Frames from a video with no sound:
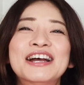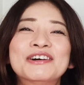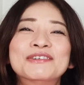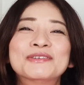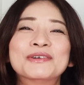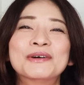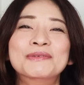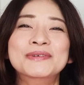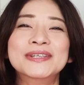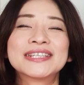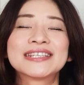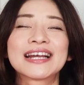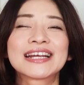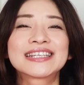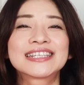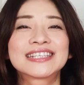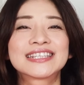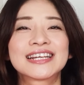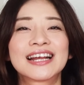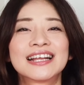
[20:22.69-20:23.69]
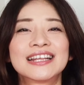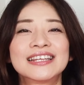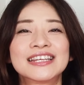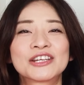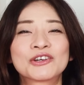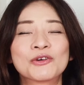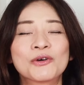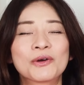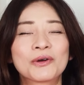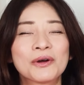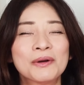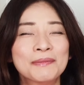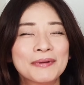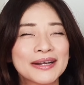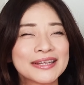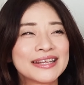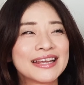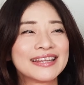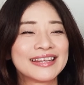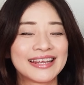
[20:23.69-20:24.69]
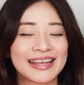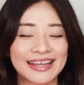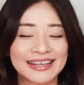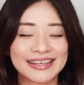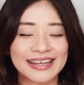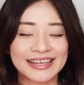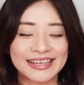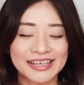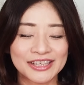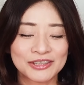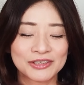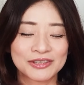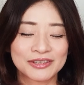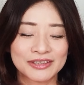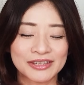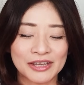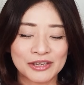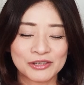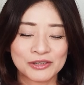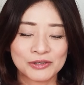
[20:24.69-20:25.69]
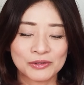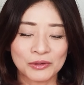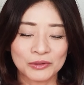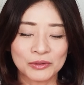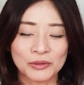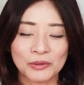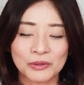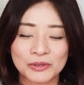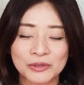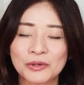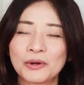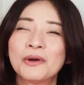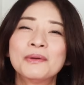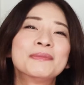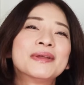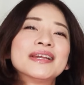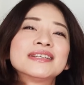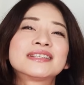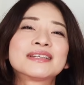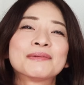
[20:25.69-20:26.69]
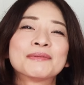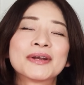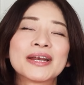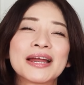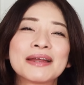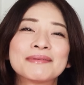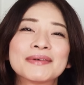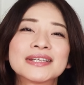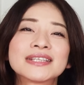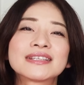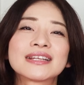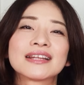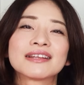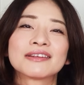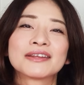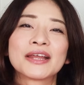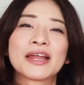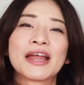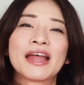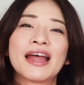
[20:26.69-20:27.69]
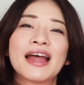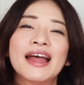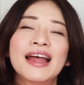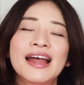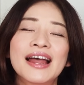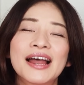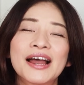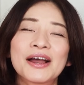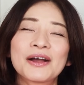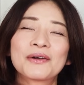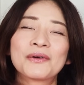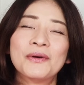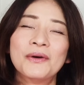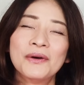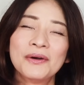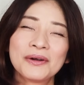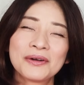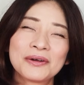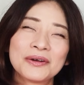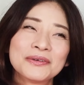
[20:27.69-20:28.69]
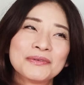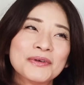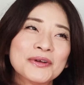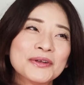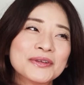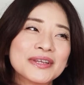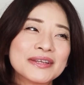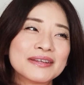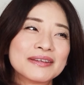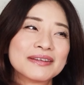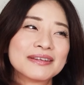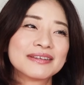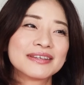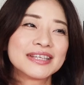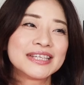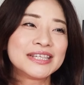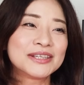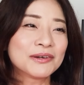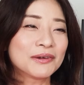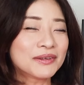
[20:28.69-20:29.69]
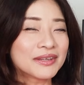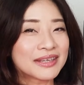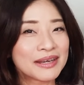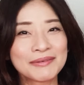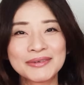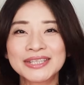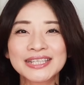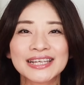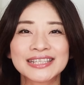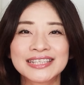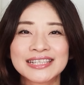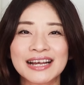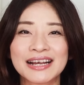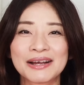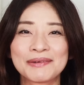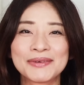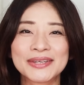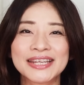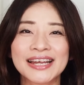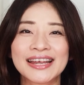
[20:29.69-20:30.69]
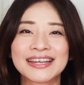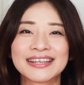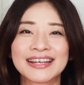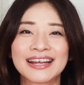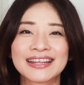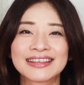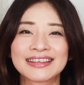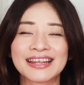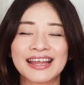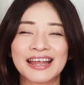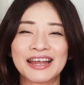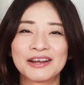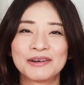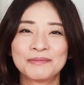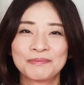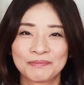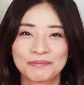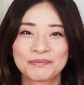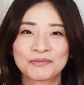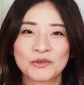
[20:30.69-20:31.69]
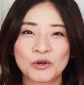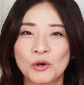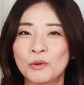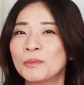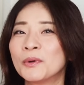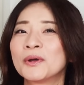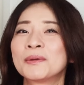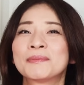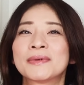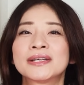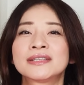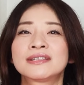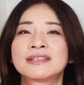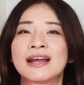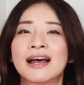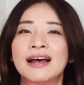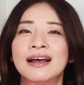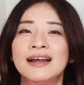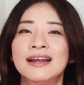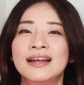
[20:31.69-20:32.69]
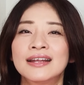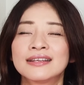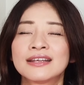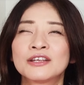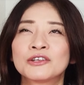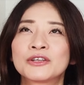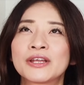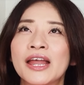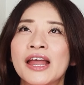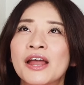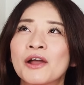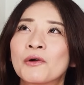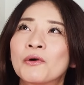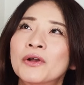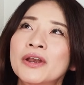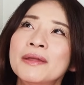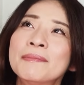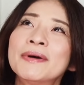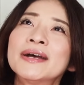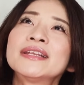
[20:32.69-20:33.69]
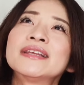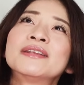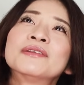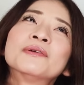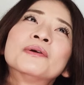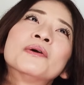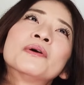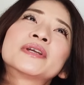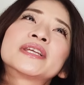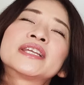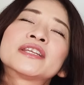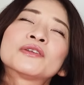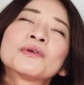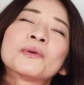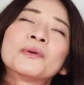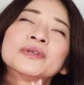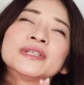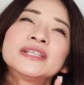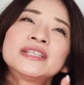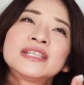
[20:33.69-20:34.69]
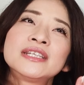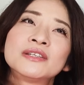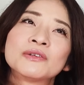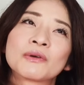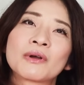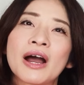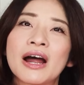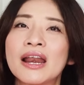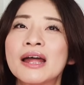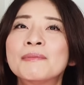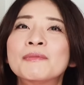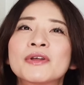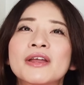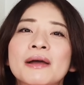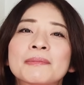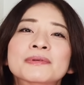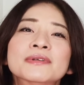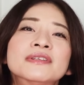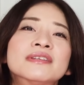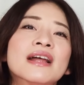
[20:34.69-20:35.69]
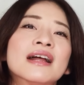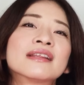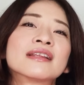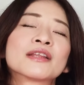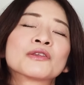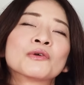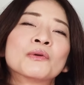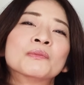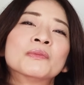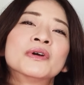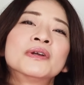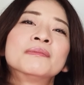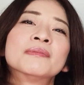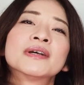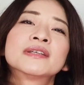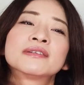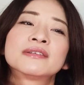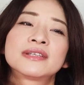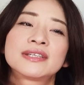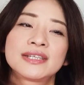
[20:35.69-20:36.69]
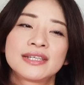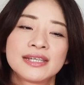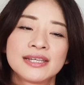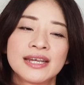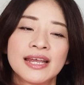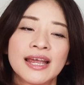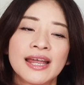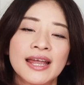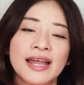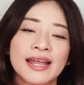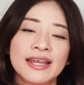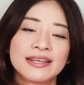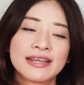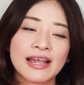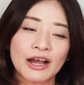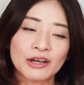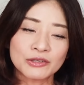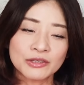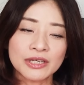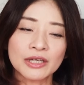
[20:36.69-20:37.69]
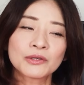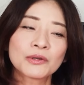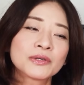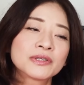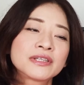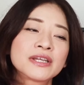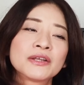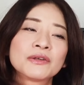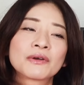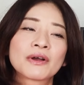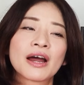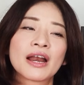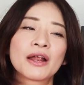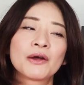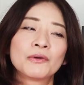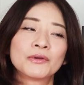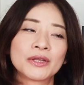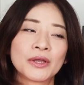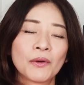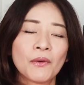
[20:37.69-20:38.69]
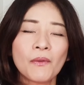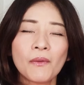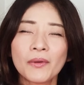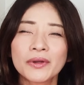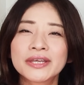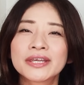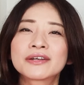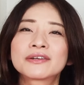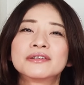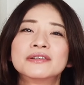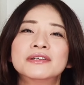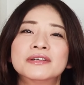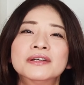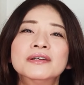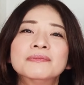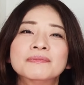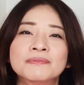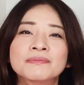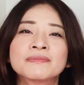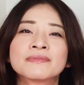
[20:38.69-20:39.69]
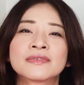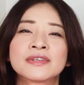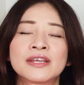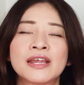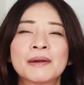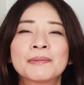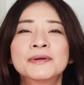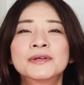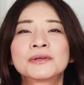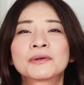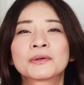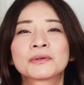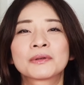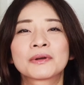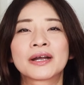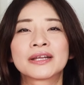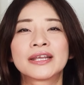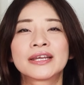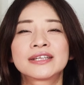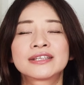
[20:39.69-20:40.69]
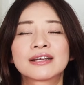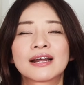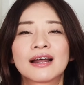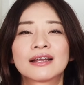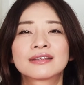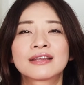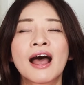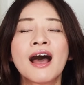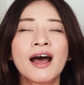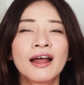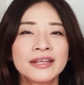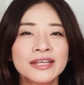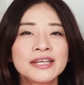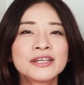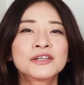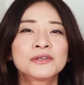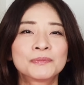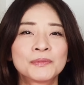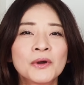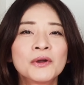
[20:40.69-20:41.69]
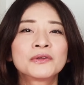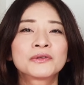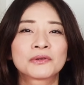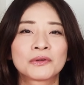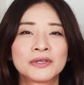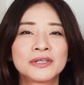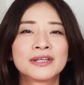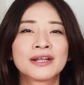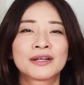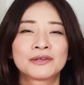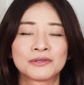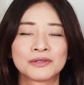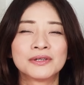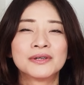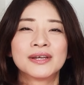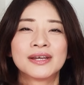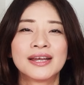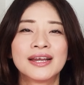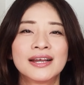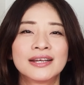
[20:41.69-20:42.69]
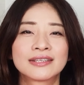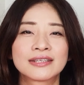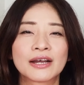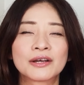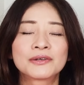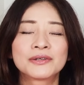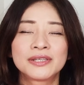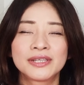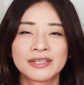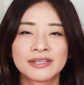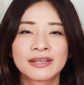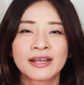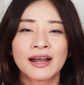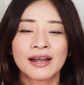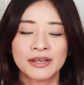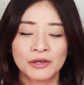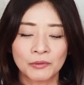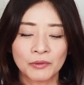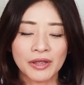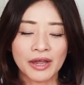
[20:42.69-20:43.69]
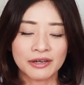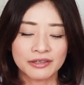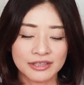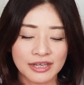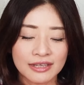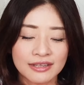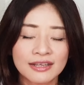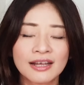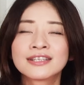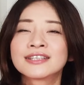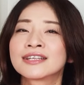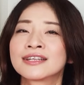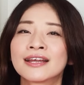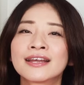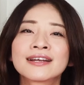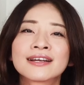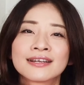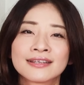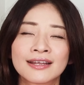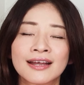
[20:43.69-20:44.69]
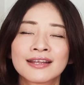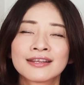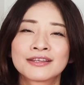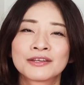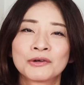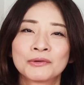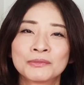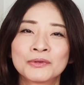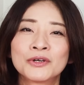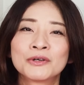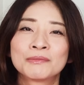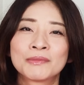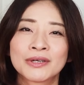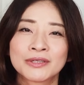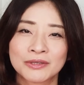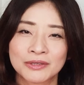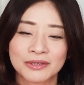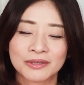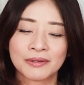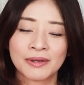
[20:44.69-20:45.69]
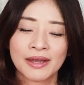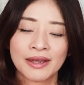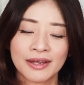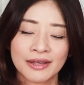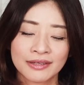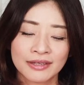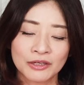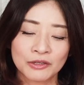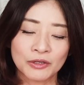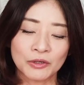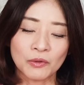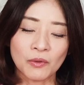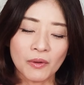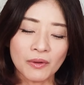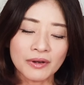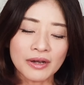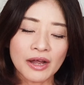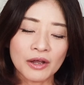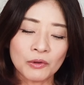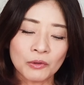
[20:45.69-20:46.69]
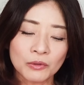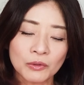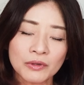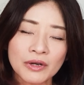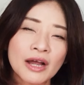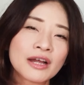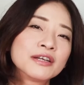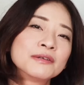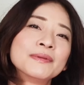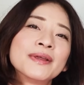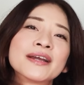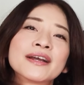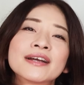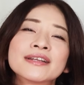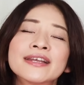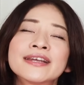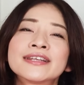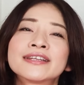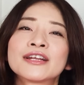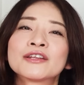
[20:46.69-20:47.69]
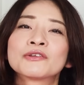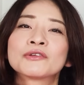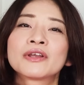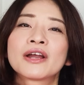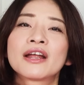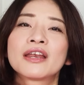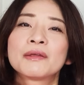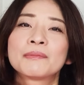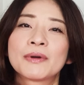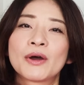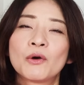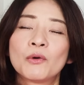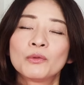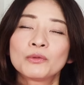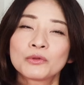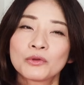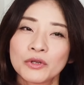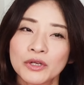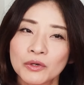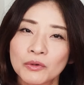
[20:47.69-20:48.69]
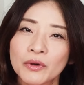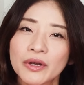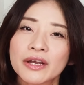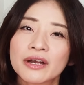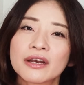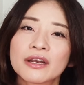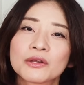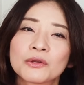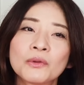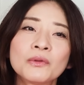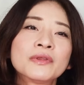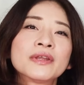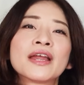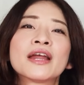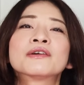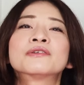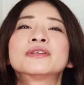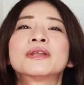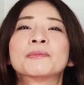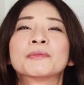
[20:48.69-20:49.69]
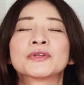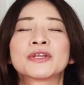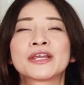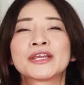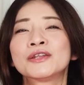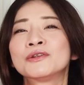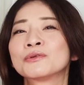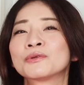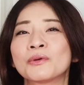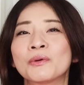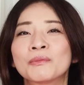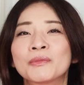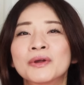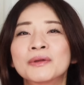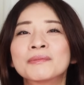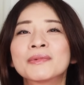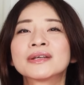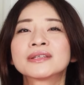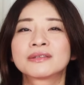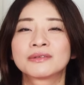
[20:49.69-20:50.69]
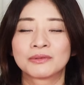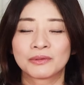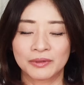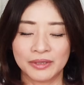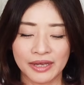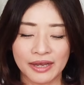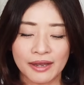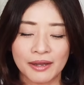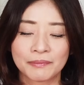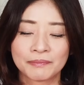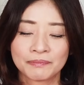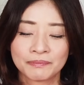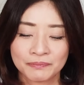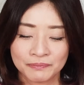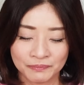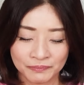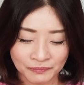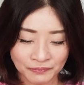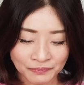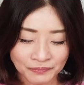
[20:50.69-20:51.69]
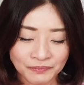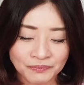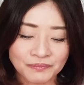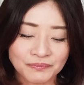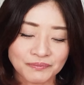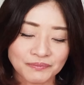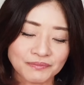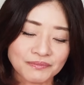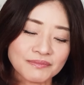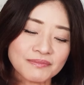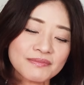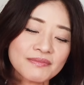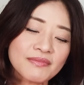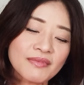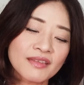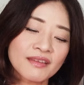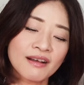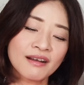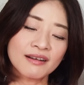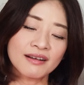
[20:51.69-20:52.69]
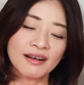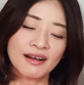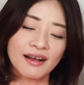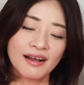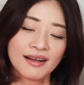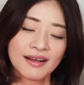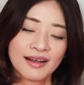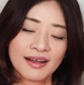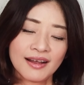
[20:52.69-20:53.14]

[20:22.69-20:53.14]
もう美咲ちゃんにここまでね、できるっていうことを証明してもらいましたので、今後もいろんな美咲ちゃんが見たいなって、うん、思いました。なので、これまでのきっとご自身の殻も破ったんだと思いますし、役者としての殻をね、大きく破ることができたターニングポイントになる作品でありお役だったんじゃないかなって思います。なので今回このカルメンができたのであれば本当にこれからどんな役でもできると思いますので、うん。なんか、